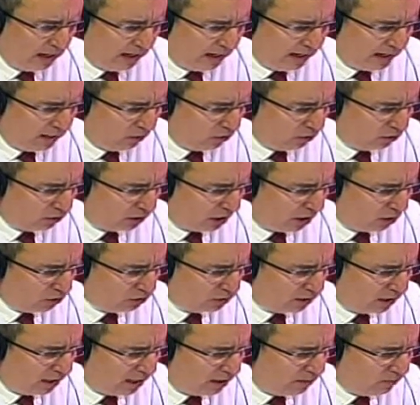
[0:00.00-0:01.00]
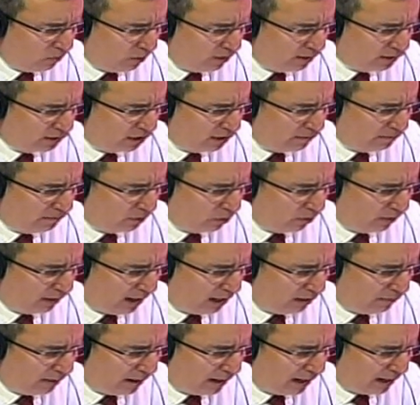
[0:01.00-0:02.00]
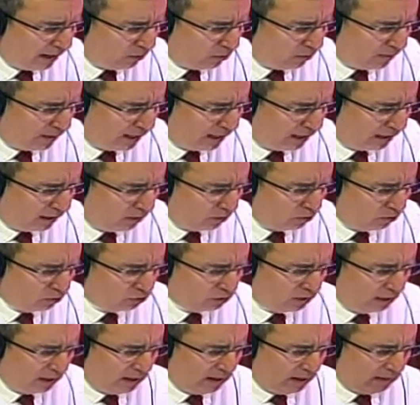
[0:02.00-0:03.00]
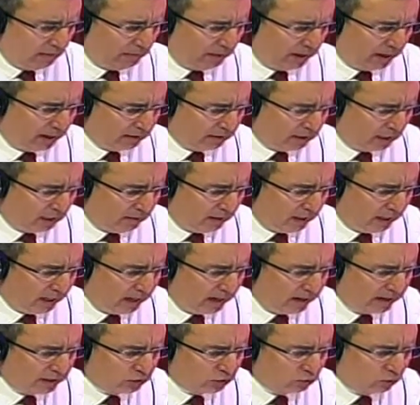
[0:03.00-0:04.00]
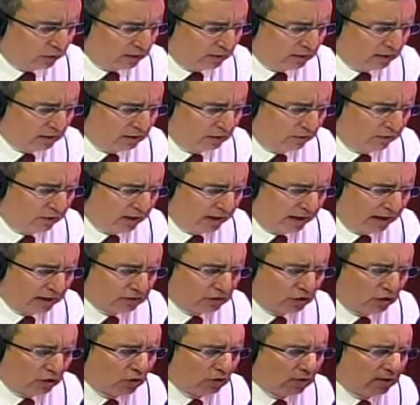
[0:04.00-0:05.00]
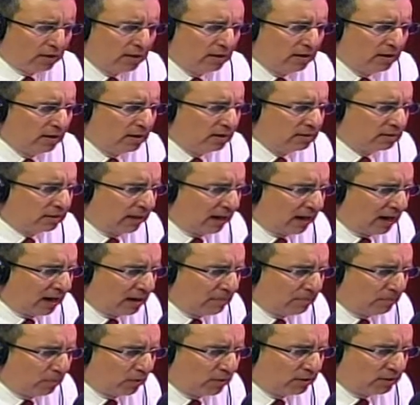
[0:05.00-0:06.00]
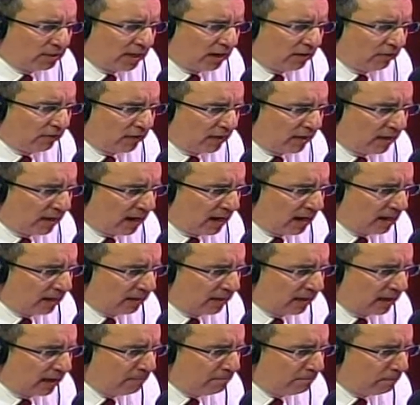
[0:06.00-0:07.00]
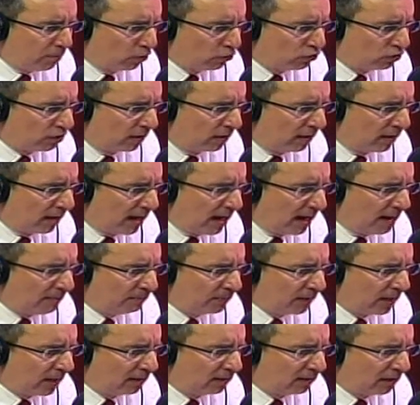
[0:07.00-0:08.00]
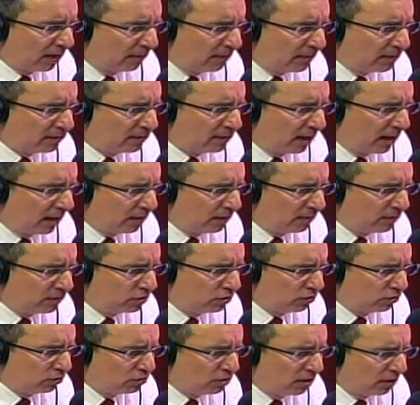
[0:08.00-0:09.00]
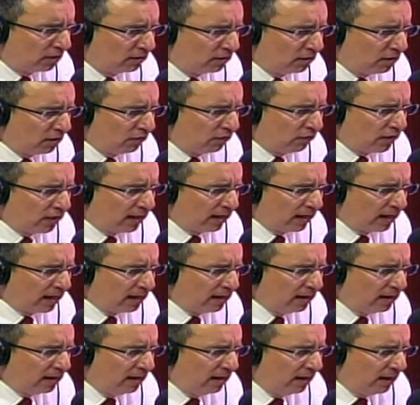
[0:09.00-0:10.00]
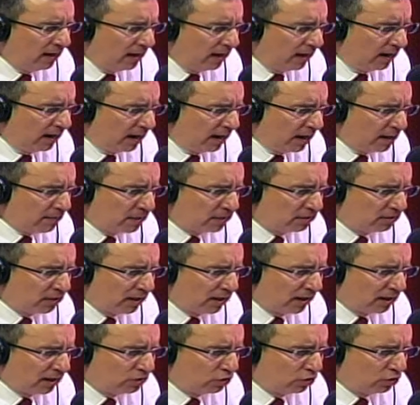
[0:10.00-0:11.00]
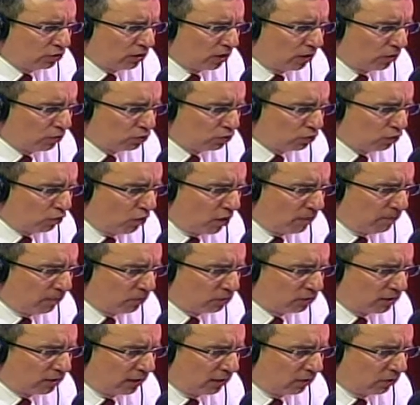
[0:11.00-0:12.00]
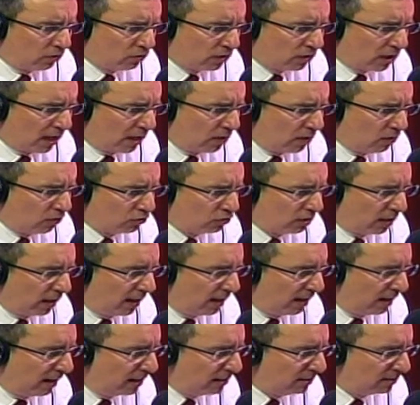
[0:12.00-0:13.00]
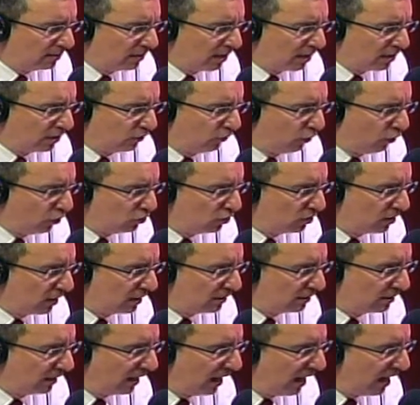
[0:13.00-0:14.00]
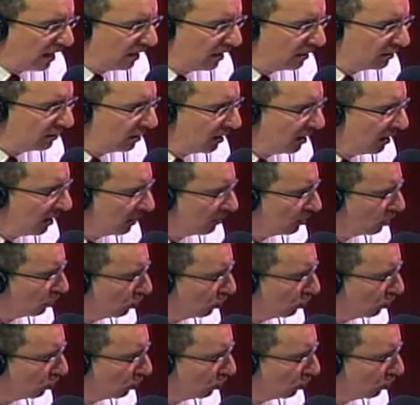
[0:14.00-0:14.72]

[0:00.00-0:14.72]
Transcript: encontrados en el municipio de Alvarado, Veracruz, para trabajar en su identificación. Será la Policía Federal quien procederá a través de la División Científica en la investigación de los cuerpos encontrados en estas fosas clandestinas.